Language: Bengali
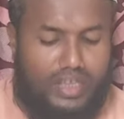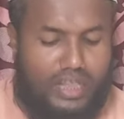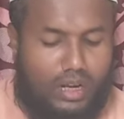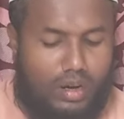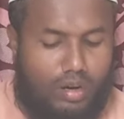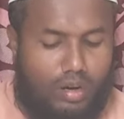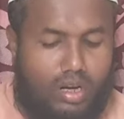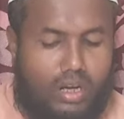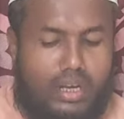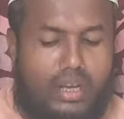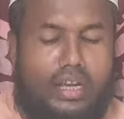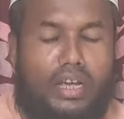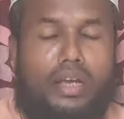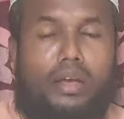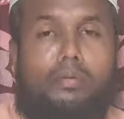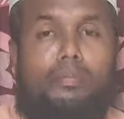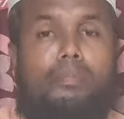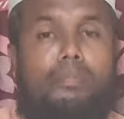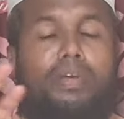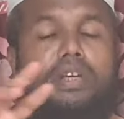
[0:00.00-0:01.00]
তাহলে
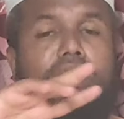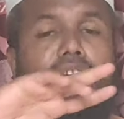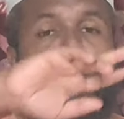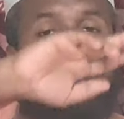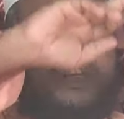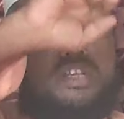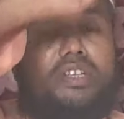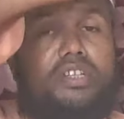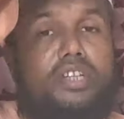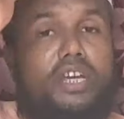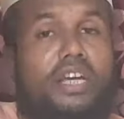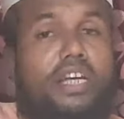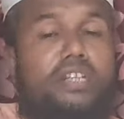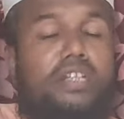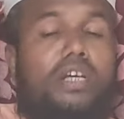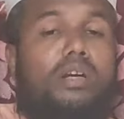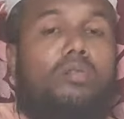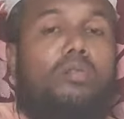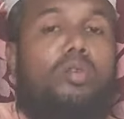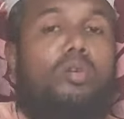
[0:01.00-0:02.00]
বিশ্বের যে
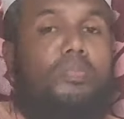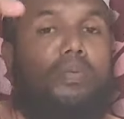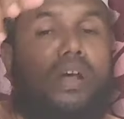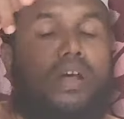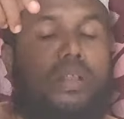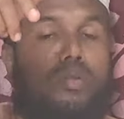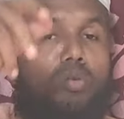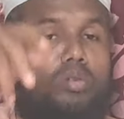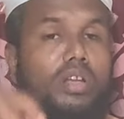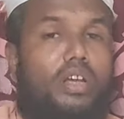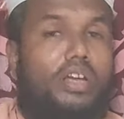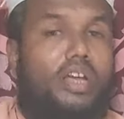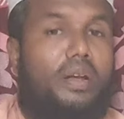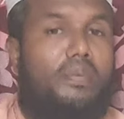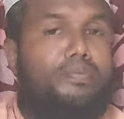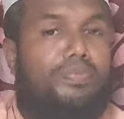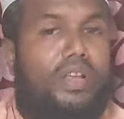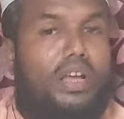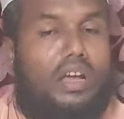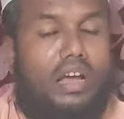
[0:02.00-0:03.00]
যে কোনো প্রান্ত থেকে
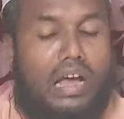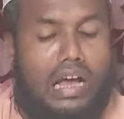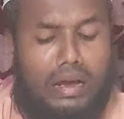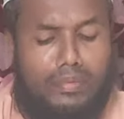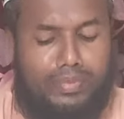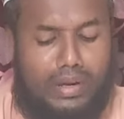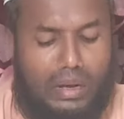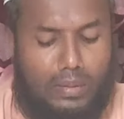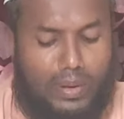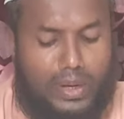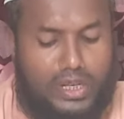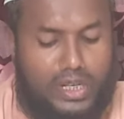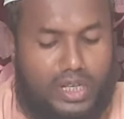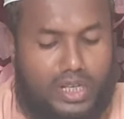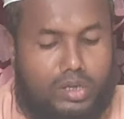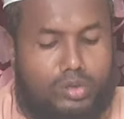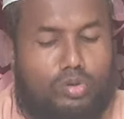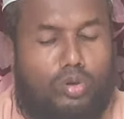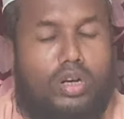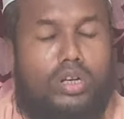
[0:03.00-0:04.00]
আপনি আমার
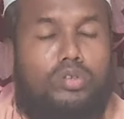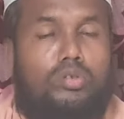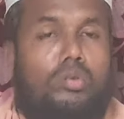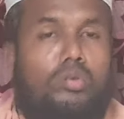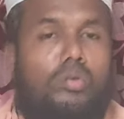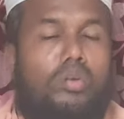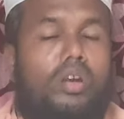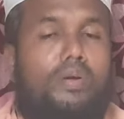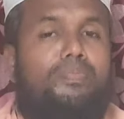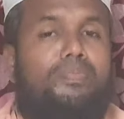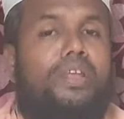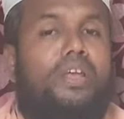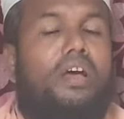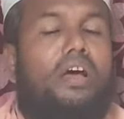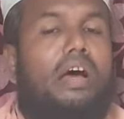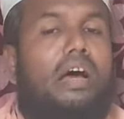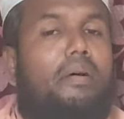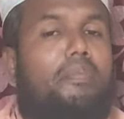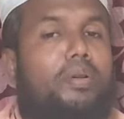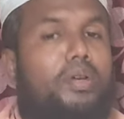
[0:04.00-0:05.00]
সাথে যোগাযোগ করে
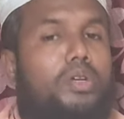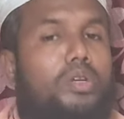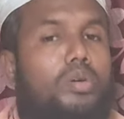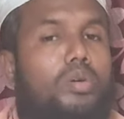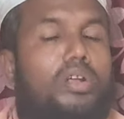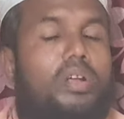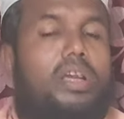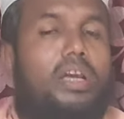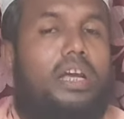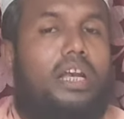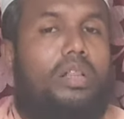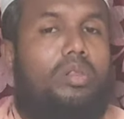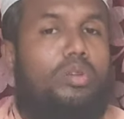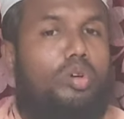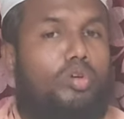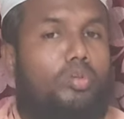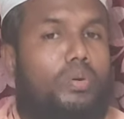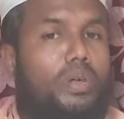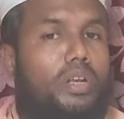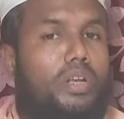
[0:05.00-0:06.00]
আপনি সঠিক একটা
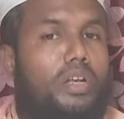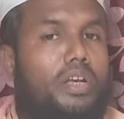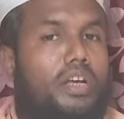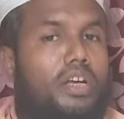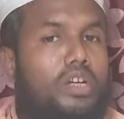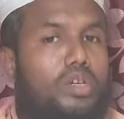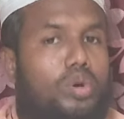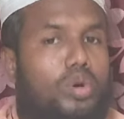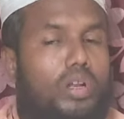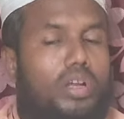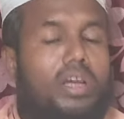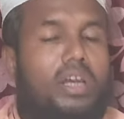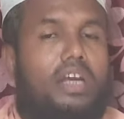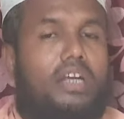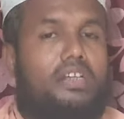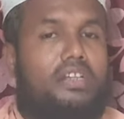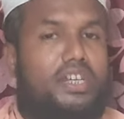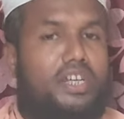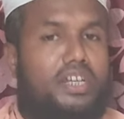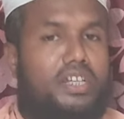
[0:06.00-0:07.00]
তদবির সঠিক
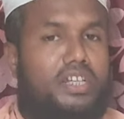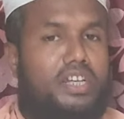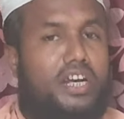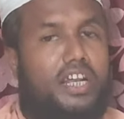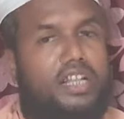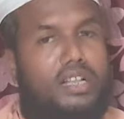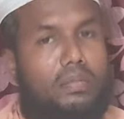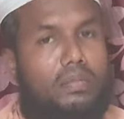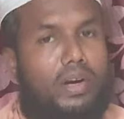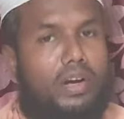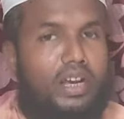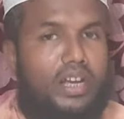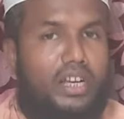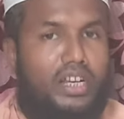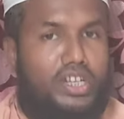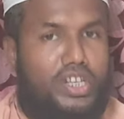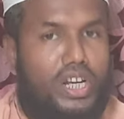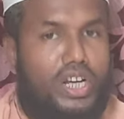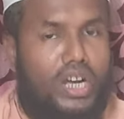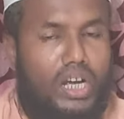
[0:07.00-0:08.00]
একটা চিকিৎসা নিতে পারেন
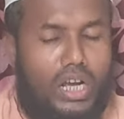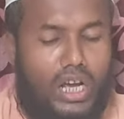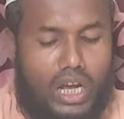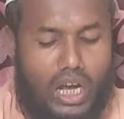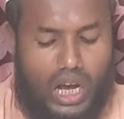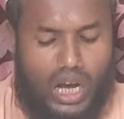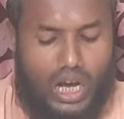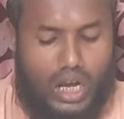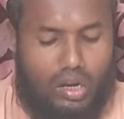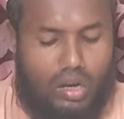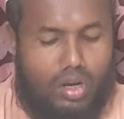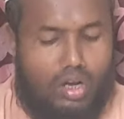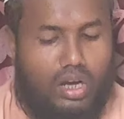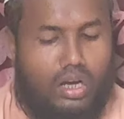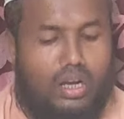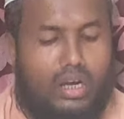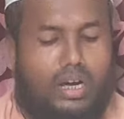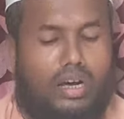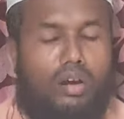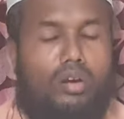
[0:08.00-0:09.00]
ইংশা আল্লাহ
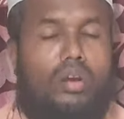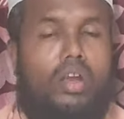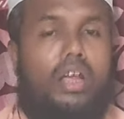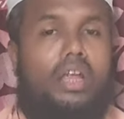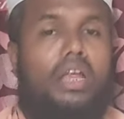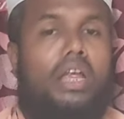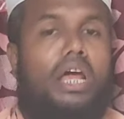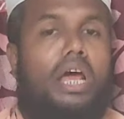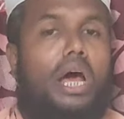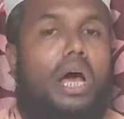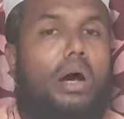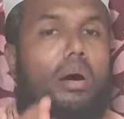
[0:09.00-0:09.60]
কারণ এই